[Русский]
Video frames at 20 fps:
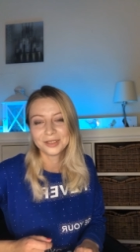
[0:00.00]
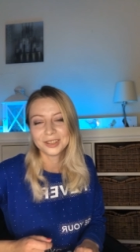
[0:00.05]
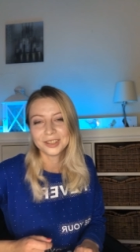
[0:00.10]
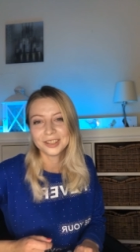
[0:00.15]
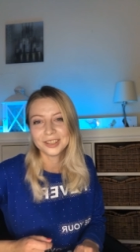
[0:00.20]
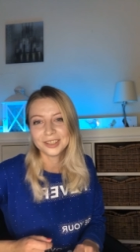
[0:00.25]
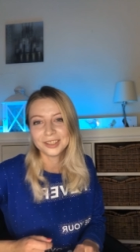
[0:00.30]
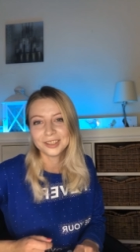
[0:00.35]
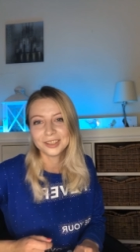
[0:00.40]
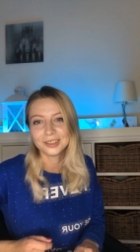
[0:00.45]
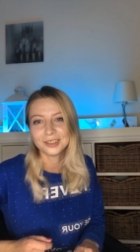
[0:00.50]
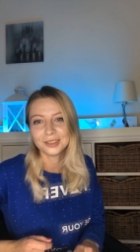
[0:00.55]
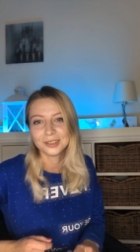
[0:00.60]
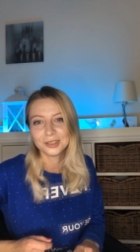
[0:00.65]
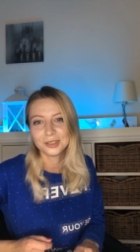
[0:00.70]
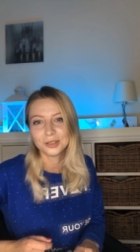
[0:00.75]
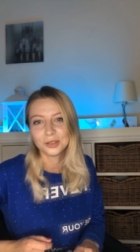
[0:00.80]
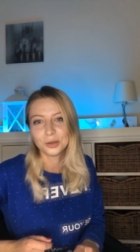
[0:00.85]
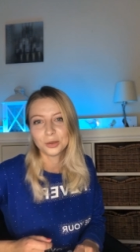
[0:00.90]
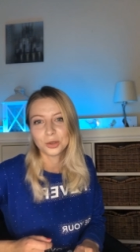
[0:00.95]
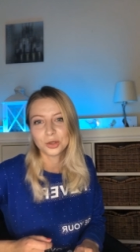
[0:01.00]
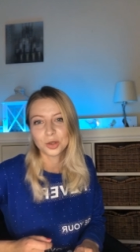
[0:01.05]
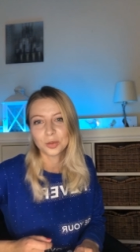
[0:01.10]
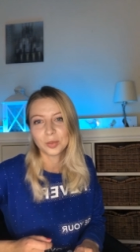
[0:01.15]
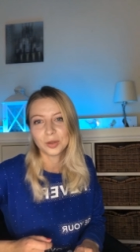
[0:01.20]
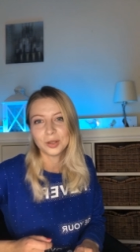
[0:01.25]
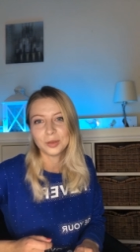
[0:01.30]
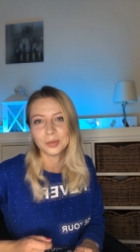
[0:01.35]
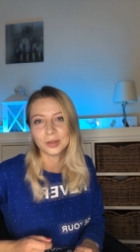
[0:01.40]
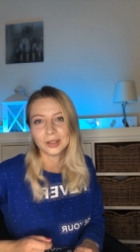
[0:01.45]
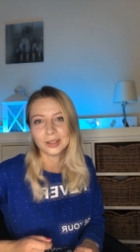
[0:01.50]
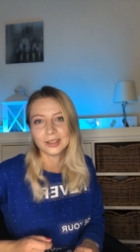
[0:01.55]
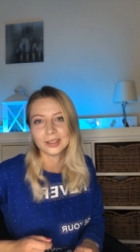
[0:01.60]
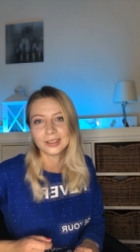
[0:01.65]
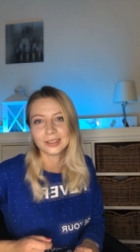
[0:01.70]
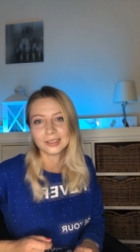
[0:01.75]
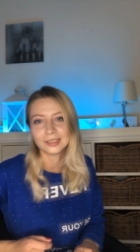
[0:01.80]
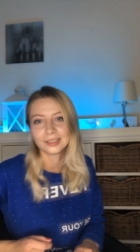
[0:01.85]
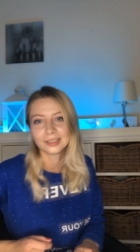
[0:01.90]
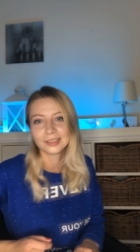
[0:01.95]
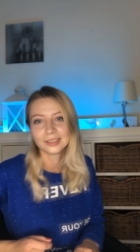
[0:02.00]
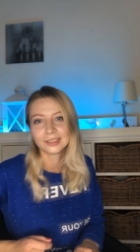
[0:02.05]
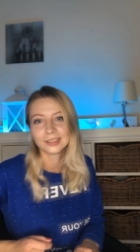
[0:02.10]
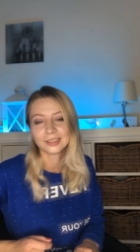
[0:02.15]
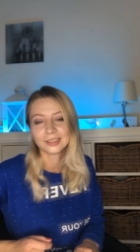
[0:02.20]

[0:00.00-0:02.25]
и вы не очень понимаете.